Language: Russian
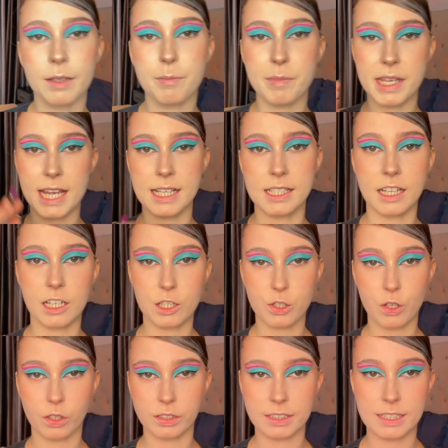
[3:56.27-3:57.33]
Мне осталось
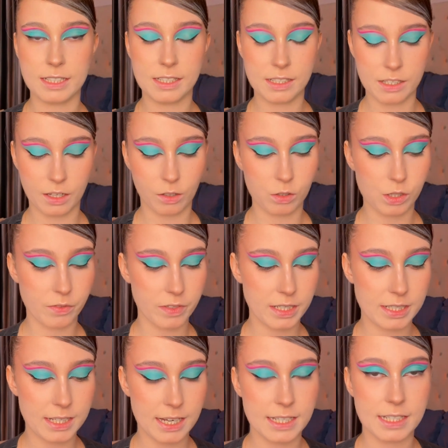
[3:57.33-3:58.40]
только нанести
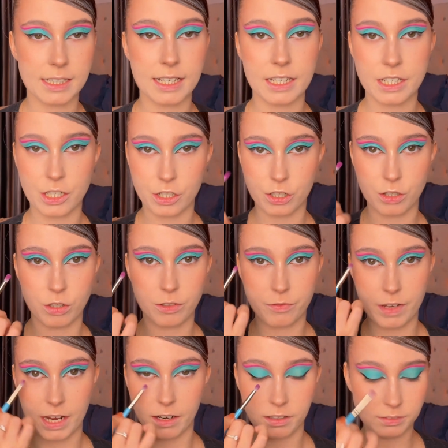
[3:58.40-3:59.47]
розовые тени на нижние
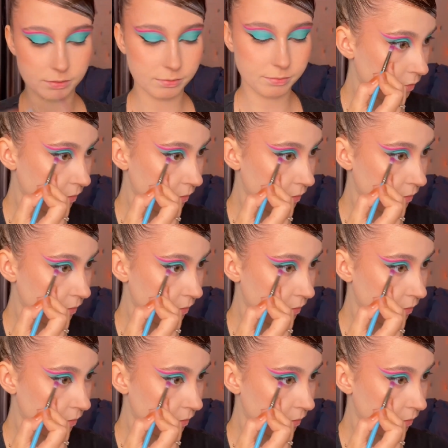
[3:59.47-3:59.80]
века.